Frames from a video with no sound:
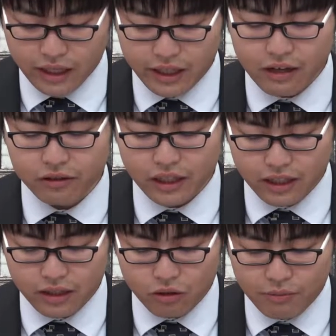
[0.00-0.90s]
較
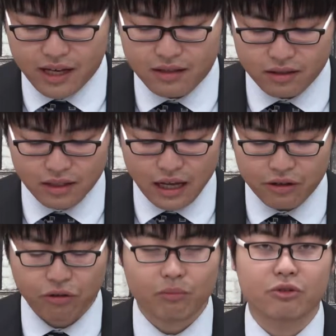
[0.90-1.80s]
的読みやすい
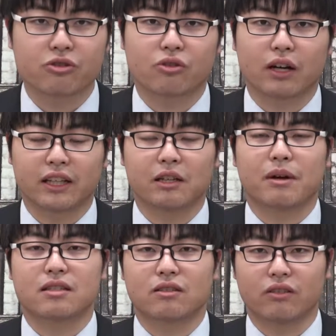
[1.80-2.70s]
内容の文章が出て
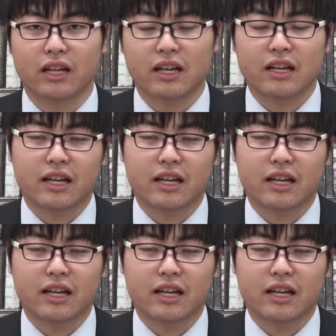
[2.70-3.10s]
ますので、